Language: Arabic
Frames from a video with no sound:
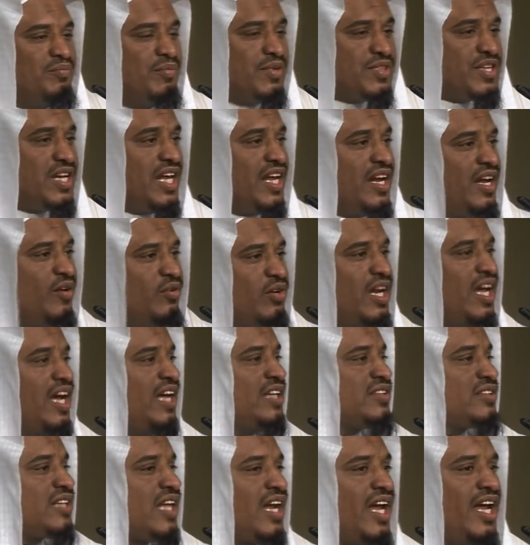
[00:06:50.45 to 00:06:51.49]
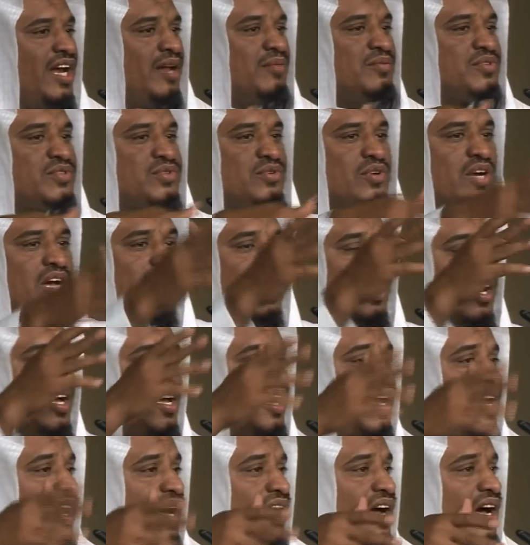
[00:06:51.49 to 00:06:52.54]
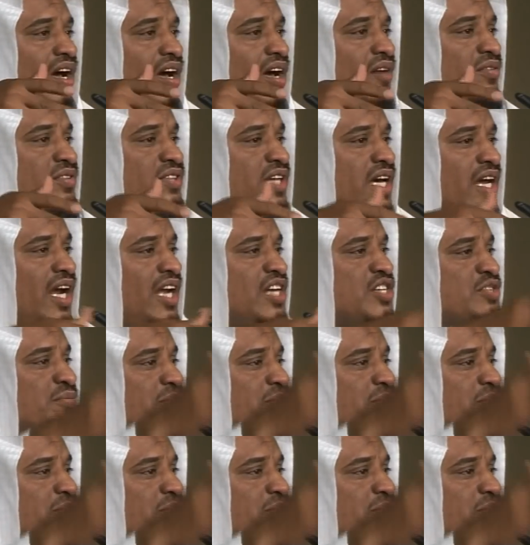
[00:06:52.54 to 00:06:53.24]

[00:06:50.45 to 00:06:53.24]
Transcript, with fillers: مثلي أنا ولا أنت طلعنا من سوق آه، في شارع